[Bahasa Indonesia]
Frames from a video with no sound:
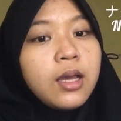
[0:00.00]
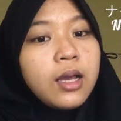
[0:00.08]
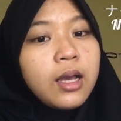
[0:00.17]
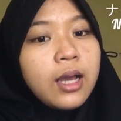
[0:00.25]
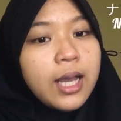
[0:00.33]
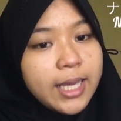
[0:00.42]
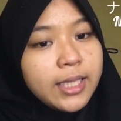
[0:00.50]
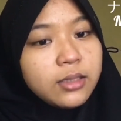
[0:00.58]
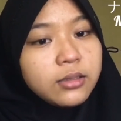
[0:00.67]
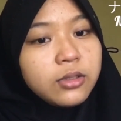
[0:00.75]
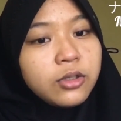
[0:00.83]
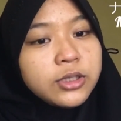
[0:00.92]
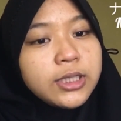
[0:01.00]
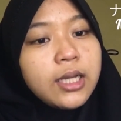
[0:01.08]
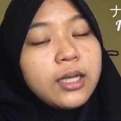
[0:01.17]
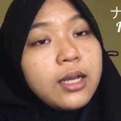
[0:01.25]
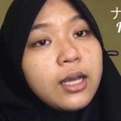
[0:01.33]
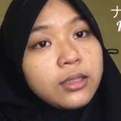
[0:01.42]
Hai
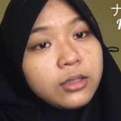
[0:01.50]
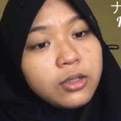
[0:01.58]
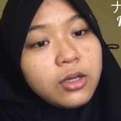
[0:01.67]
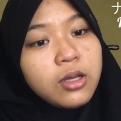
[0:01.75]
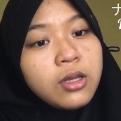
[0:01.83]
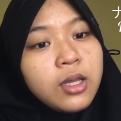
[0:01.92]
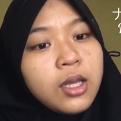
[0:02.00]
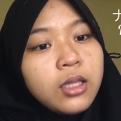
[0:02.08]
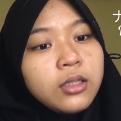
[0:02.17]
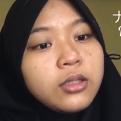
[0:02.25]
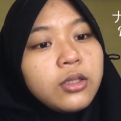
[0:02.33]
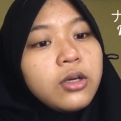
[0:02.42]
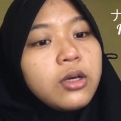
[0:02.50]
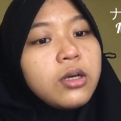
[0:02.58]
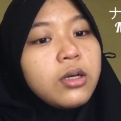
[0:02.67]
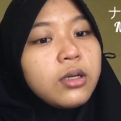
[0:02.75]
Osaka to to